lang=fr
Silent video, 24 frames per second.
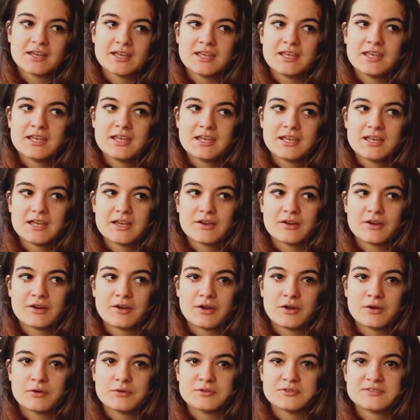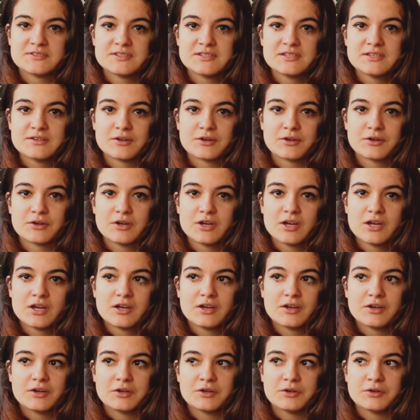et euh, aussi euh,
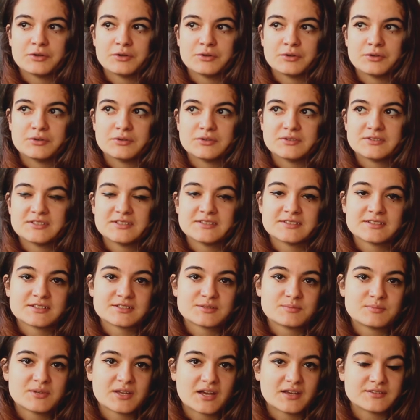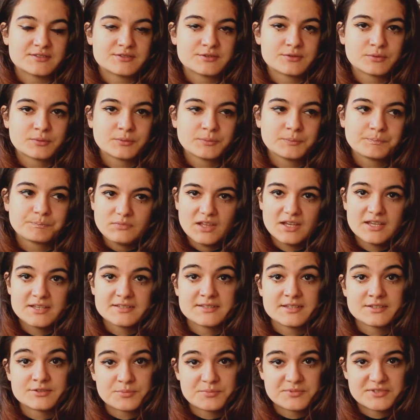euh, ses inspirations et
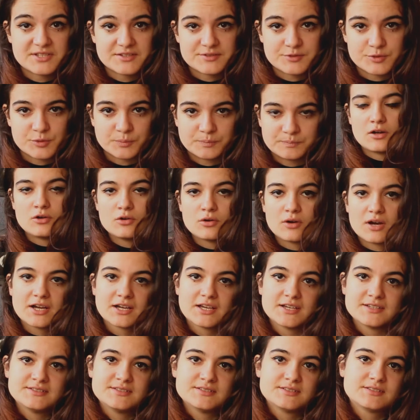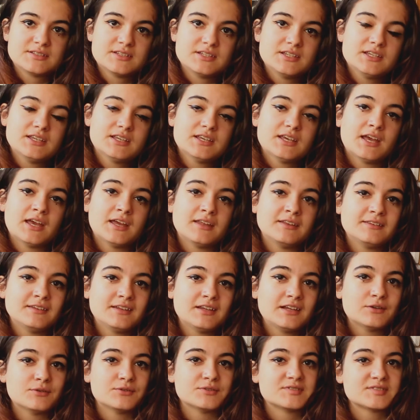ses obsessions. Laura Kaziski est
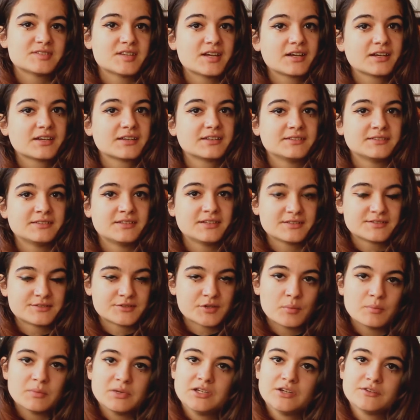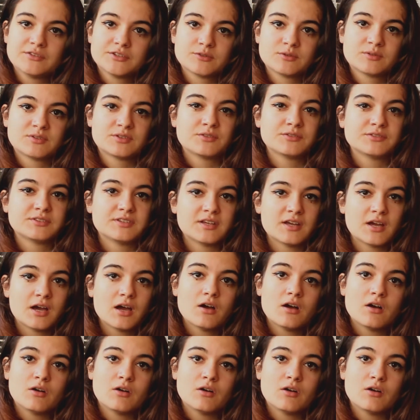née le 5 décembre 1961